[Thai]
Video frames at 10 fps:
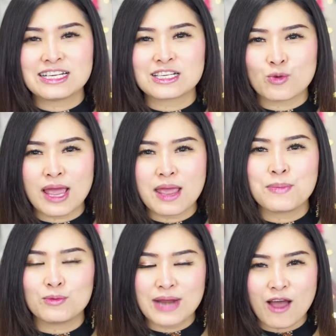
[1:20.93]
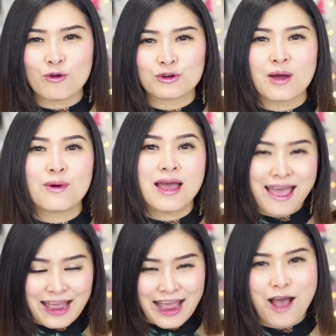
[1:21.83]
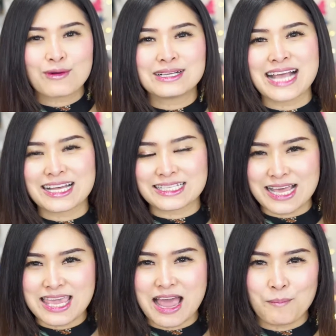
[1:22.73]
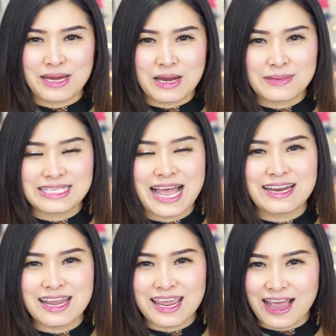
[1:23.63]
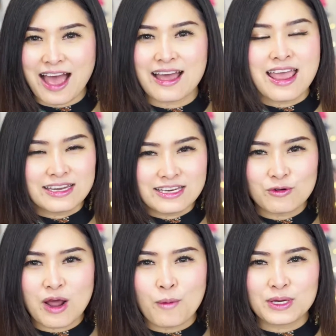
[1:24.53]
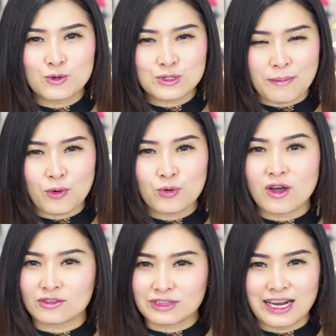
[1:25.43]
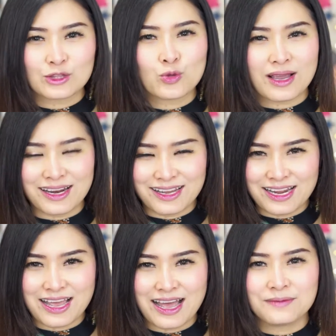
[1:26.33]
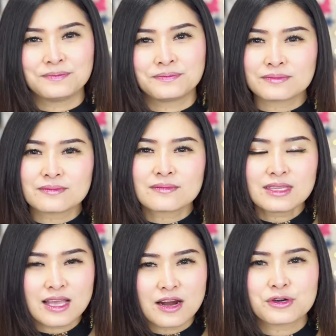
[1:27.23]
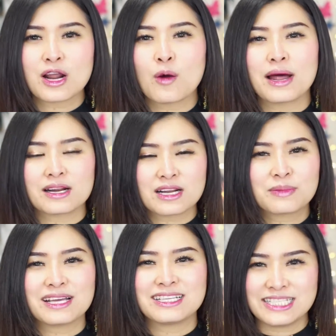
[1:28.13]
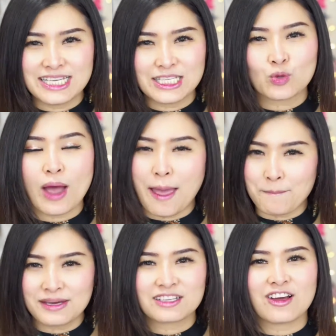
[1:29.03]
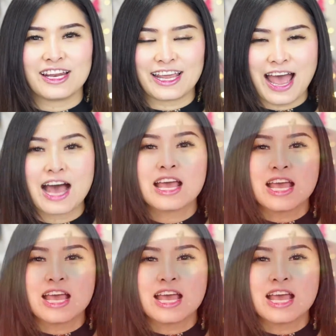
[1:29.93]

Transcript: จะช่วยให้ผิวหน้าของเราขาวกระจ่างใสอย่างเป็นธรรมชาตินั่นเองค่ะ เดี๋ยวเราไปดูสรรพคุณของแต่ละตัวกันเลยนะคะเรามาเริ่มกันที่ตัวแอปเปิลก่อนเลยค่ะ